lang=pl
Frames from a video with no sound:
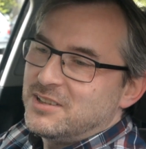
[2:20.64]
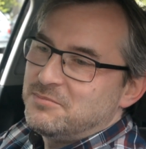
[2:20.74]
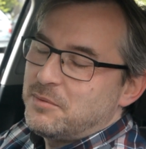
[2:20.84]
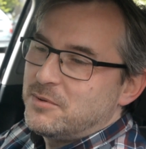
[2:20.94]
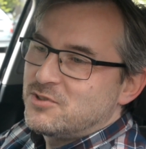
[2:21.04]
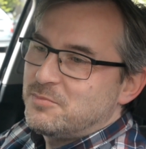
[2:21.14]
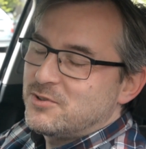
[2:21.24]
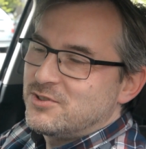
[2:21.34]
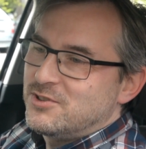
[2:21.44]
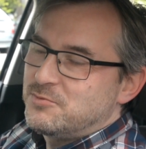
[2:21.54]
Mamom
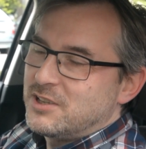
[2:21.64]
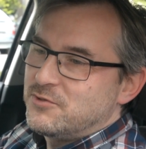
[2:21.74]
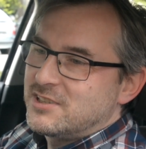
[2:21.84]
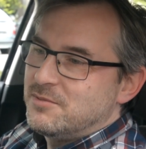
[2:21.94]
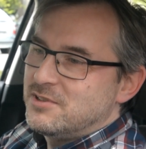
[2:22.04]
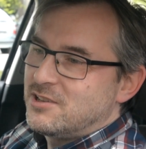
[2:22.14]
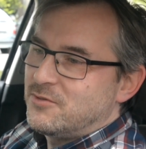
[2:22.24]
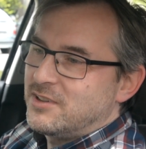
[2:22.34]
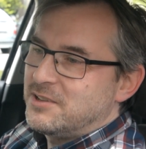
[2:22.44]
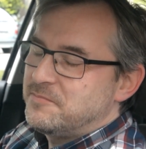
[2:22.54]
trzeba życzyć przede wszystkim
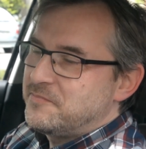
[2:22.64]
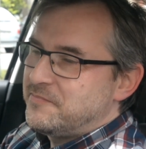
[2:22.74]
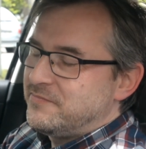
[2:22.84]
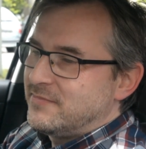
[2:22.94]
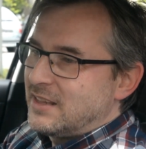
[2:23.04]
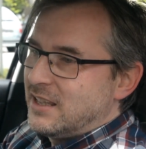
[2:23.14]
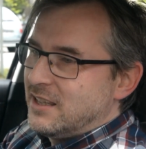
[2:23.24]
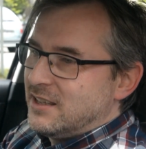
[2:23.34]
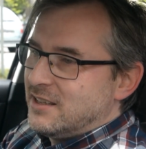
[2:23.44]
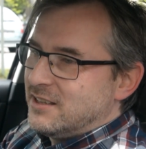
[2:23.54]
zdrowia,
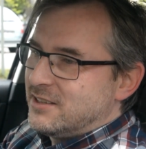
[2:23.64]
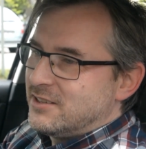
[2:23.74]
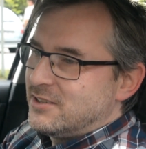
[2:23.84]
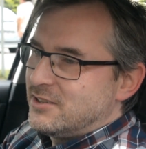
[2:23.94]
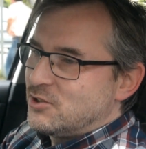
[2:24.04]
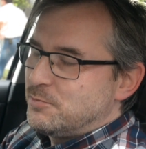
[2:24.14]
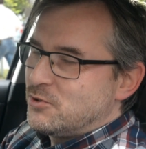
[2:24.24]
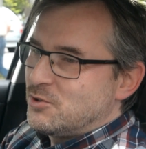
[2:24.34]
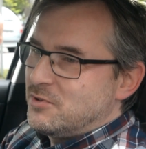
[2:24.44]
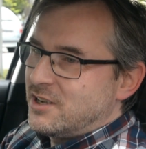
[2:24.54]
e,
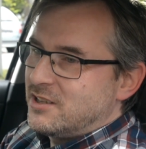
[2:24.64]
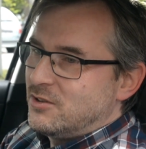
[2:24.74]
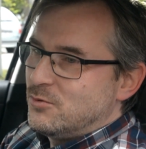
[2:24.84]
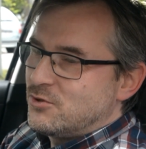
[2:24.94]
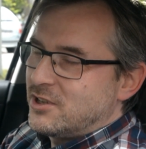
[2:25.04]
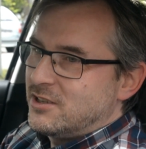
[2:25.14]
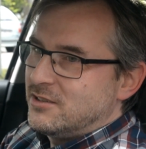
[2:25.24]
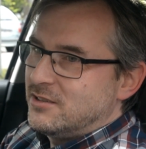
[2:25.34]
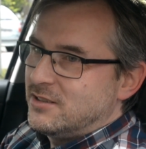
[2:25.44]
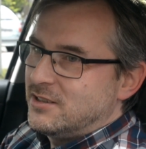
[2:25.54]
żeby żyły jak najdłużej.